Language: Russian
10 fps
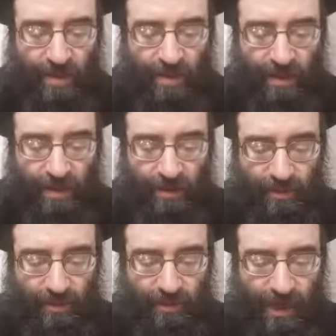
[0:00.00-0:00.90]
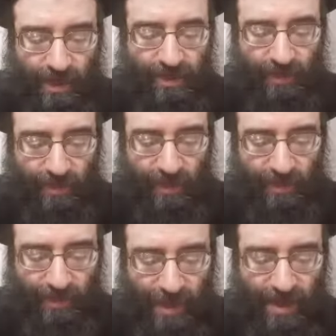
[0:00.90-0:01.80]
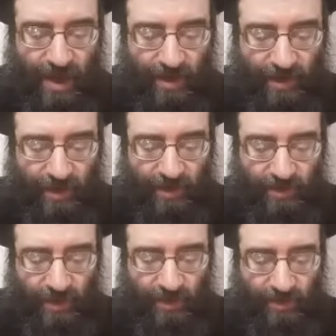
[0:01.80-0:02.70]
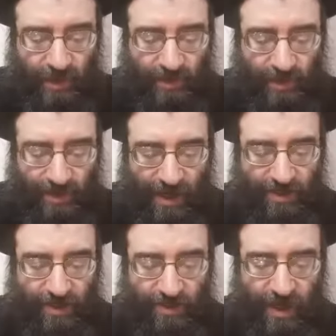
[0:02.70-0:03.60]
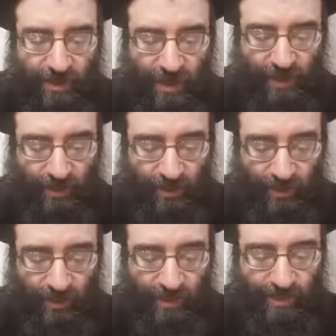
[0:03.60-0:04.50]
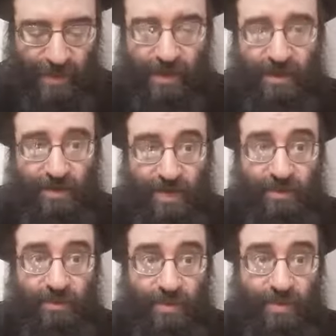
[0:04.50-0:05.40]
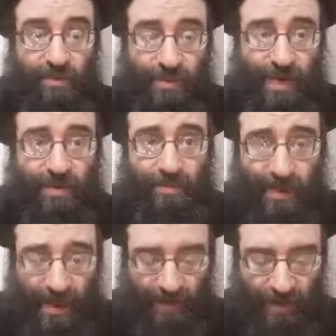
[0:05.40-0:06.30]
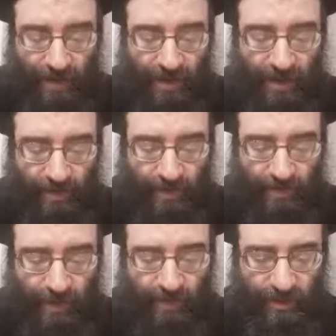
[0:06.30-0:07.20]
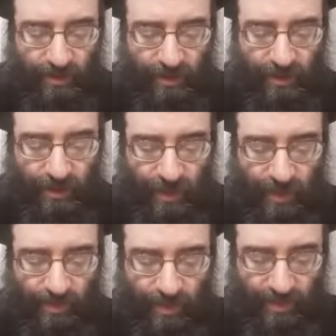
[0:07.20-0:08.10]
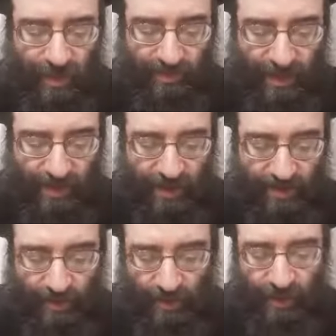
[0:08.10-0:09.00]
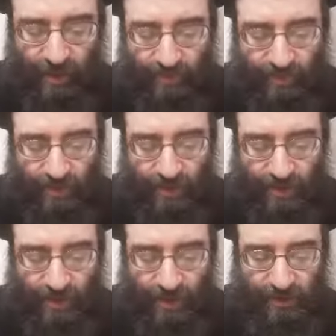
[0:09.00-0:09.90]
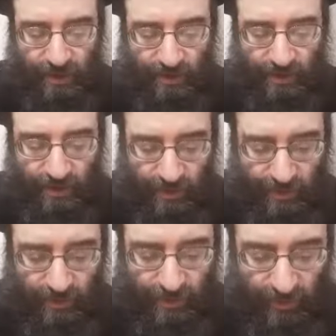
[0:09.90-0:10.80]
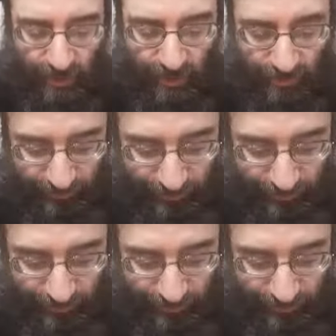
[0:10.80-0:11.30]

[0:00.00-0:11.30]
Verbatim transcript: э, тут Брайта приводит два мнения, и мы говорим, что в земли Израиля делаем наоборот, то есть оба мнения следуем, но в обратном порядке. То есть первый день Шавуота читаем про дарование Торы, считается, что это произошло в Шивот.